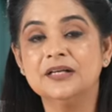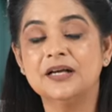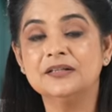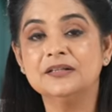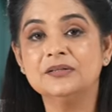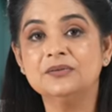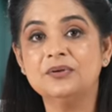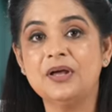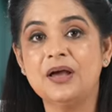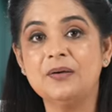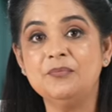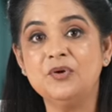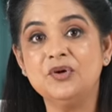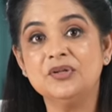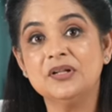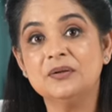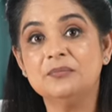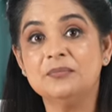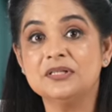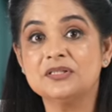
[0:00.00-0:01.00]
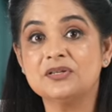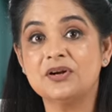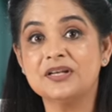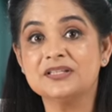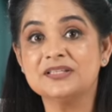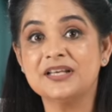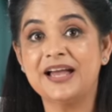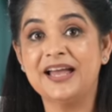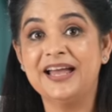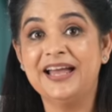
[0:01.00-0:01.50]
जानती हूँ नाम बहुत लंबा चौड़ा
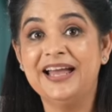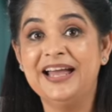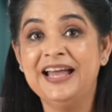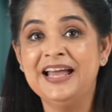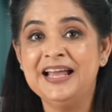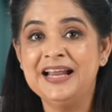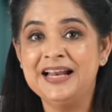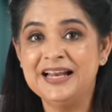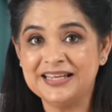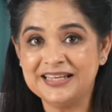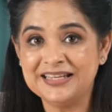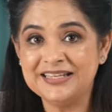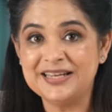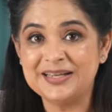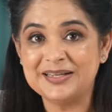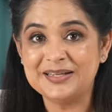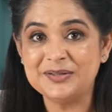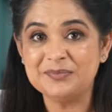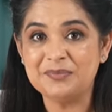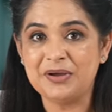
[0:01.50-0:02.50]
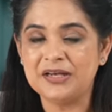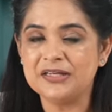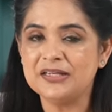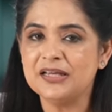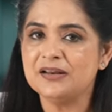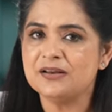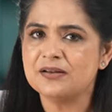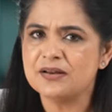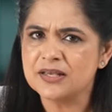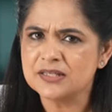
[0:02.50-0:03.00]
सा है लेकिन यकीन
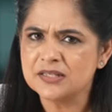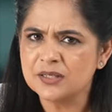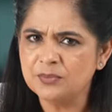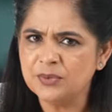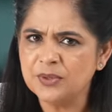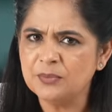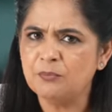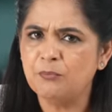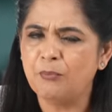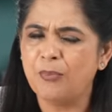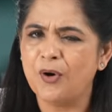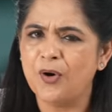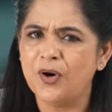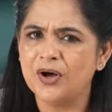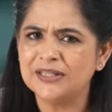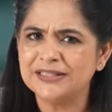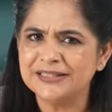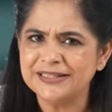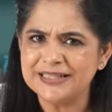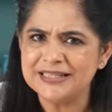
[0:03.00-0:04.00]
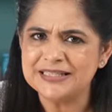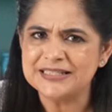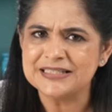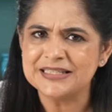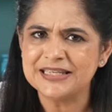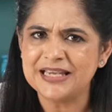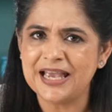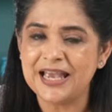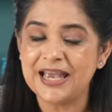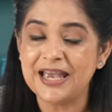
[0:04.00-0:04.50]
मानिए रेसिपी बहुत ही
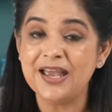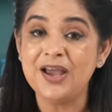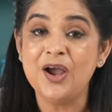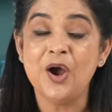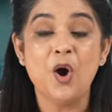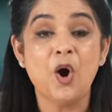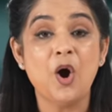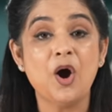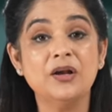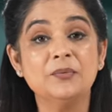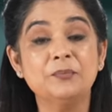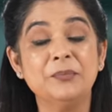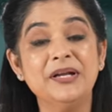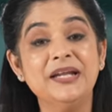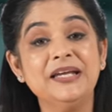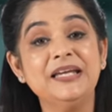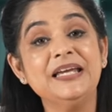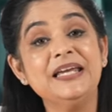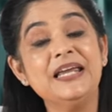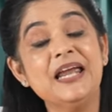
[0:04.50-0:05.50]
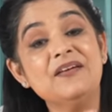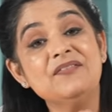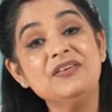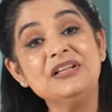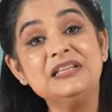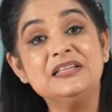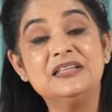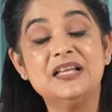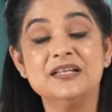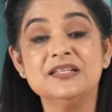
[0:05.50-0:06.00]
इजी है और बनेगी
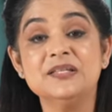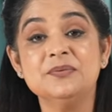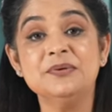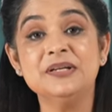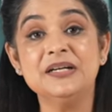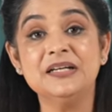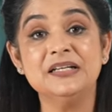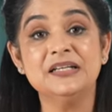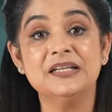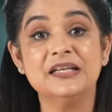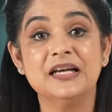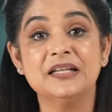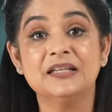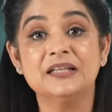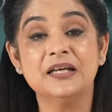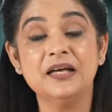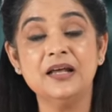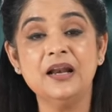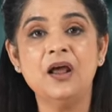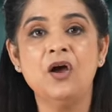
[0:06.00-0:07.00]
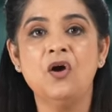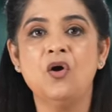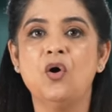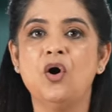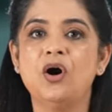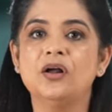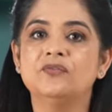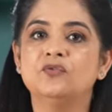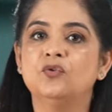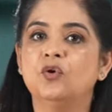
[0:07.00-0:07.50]
केवल 10 मिनट के अंदर
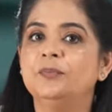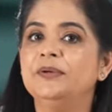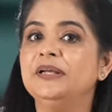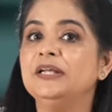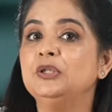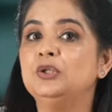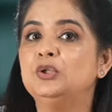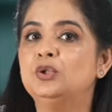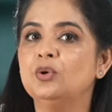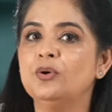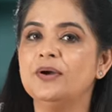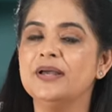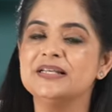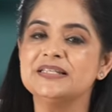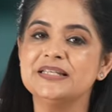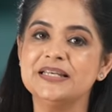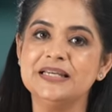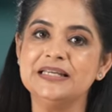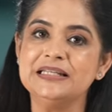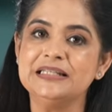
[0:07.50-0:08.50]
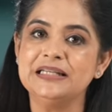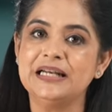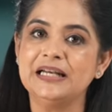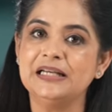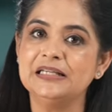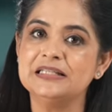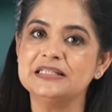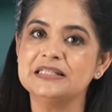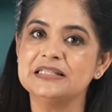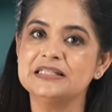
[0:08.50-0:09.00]
और वो भी दो ऐसे
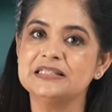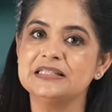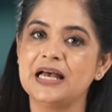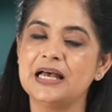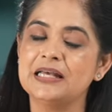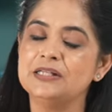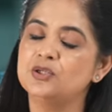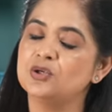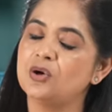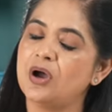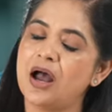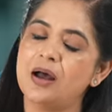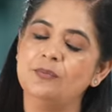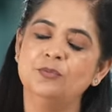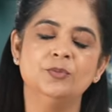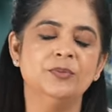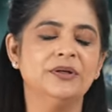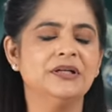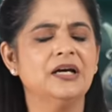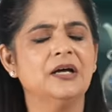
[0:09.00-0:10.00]
इंग्रेडिएंट्स के साथ जो आमूमन